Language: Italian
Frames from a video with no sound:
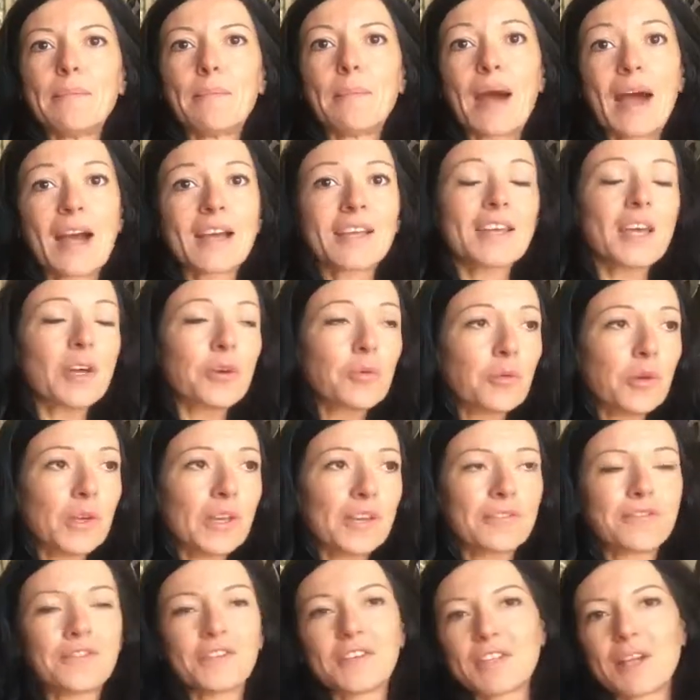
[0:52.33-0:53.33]
Ma anche
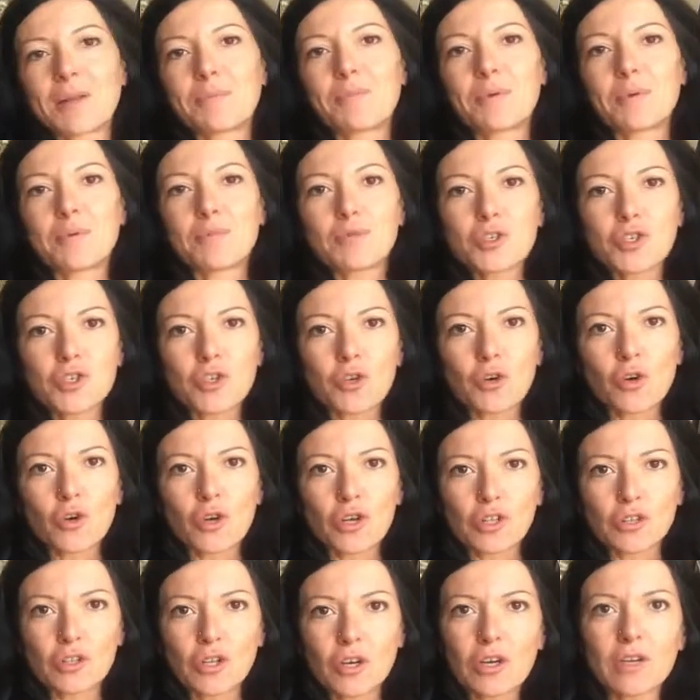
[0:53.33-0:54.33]
qui, fin dal primo
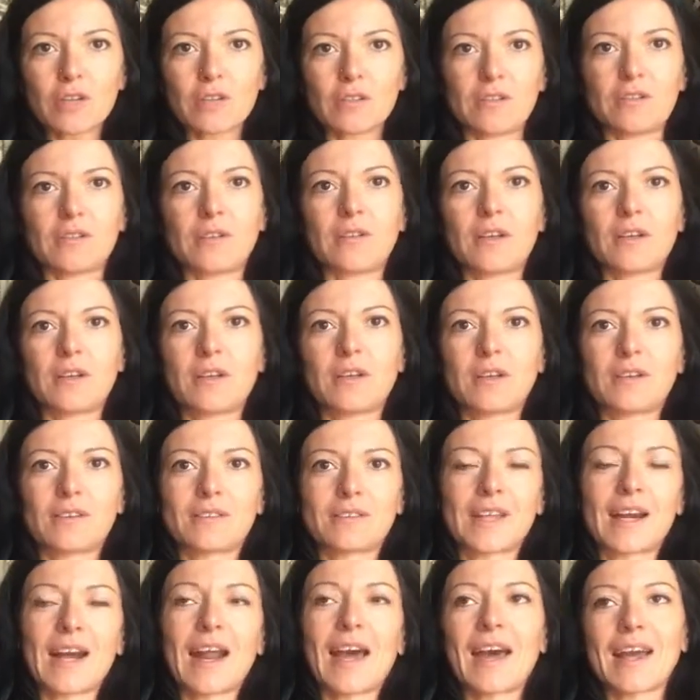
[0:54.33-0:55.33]
giorno,
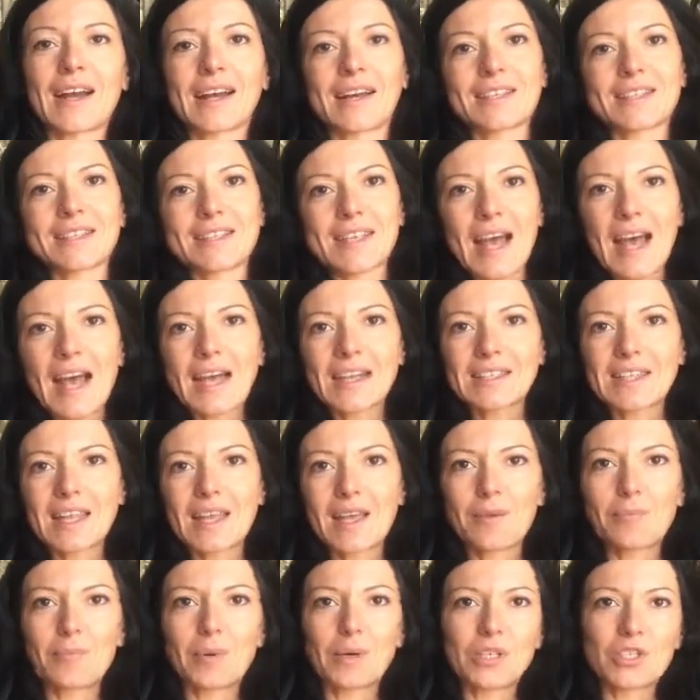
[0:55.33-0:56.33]
eh, tra
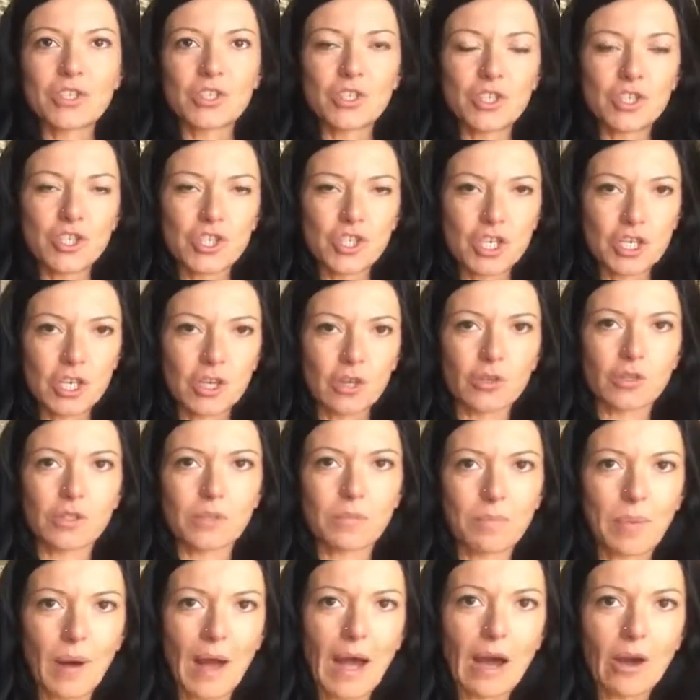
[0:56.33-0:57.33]
risate e prese in giro
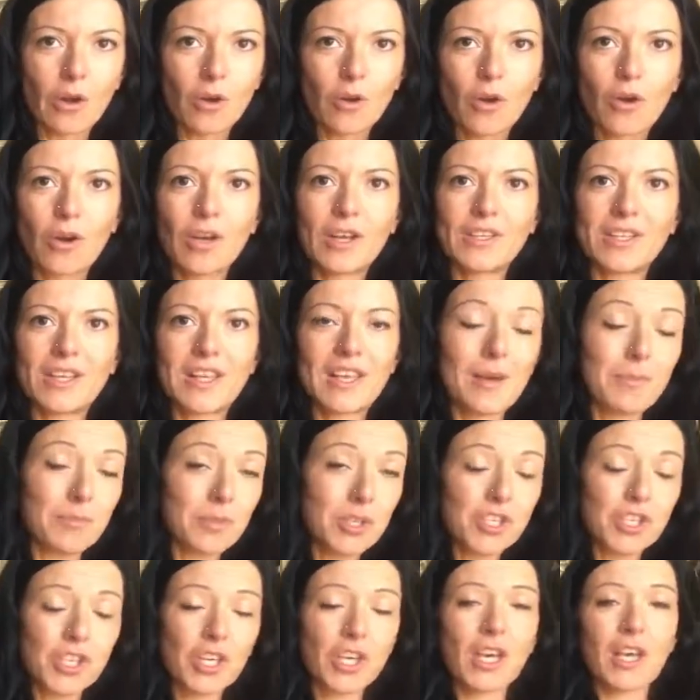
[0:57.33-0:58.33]
di Paolo e degli
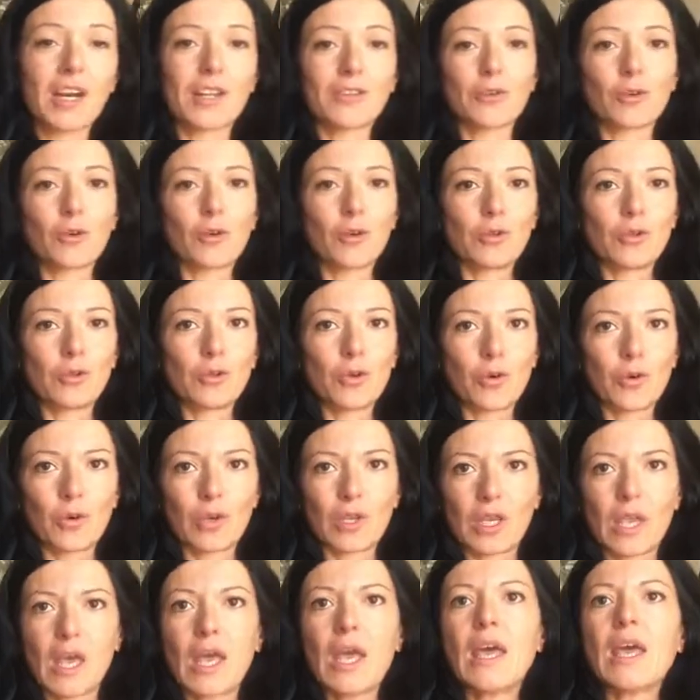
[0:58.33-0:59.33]
amici che erano con
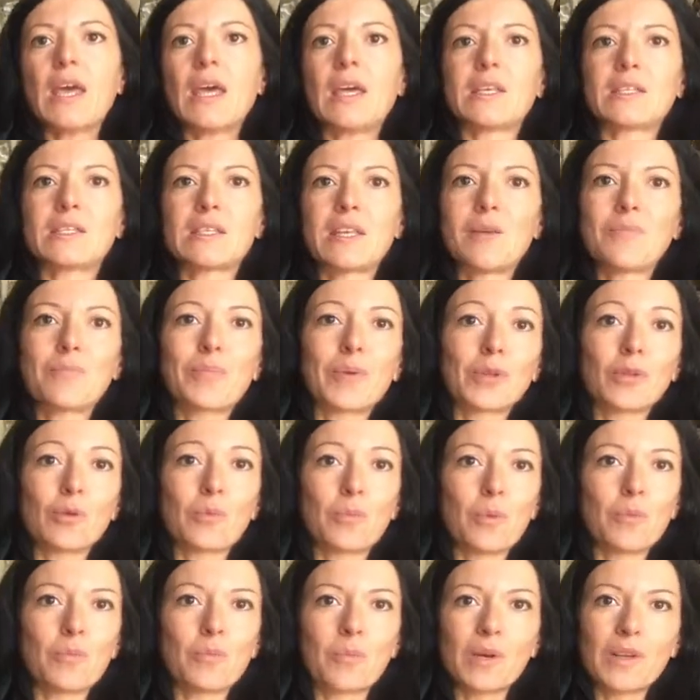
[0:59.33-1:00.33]
noi, e sempre
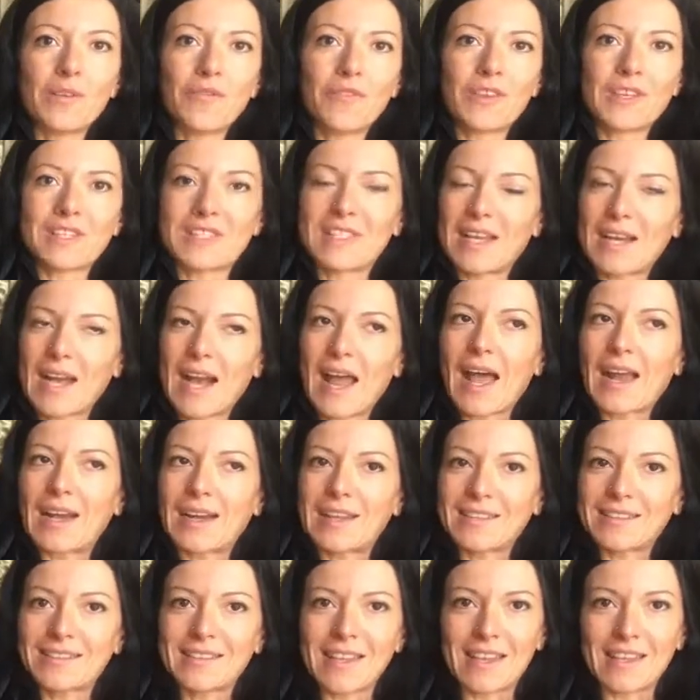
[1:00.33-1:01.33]
dopo un briefing
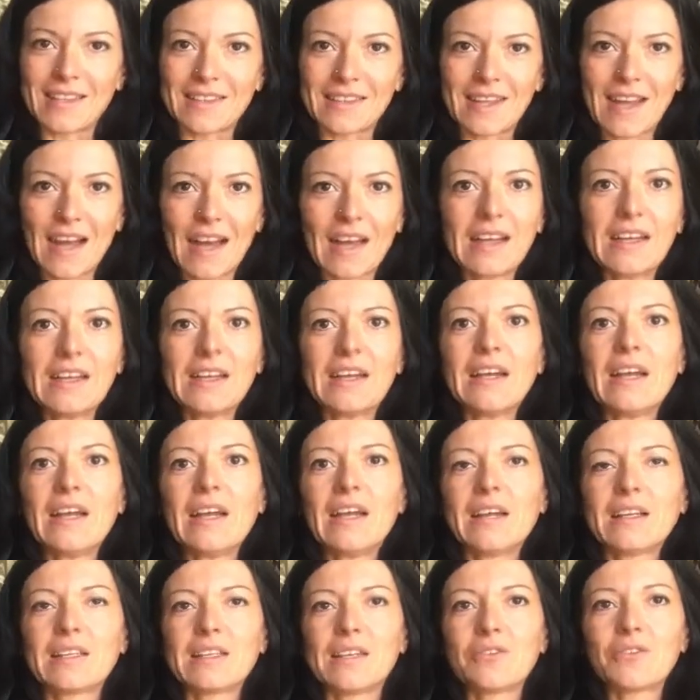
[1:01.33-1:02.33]
serale in tenda,
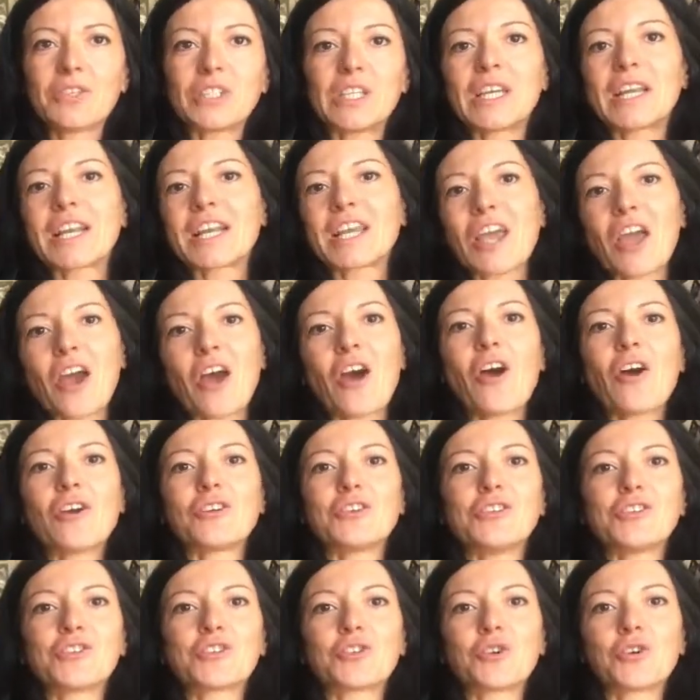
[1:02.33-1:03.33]
devo dire che
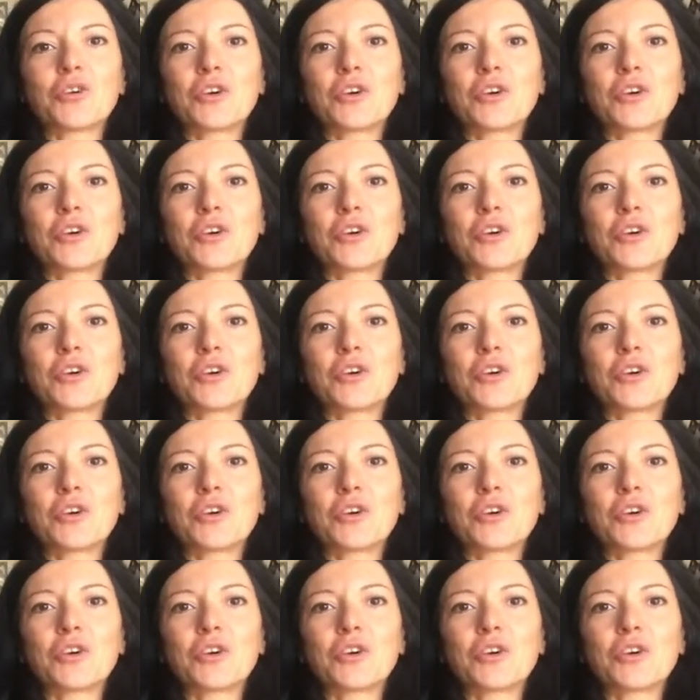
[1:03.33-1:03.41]
ogni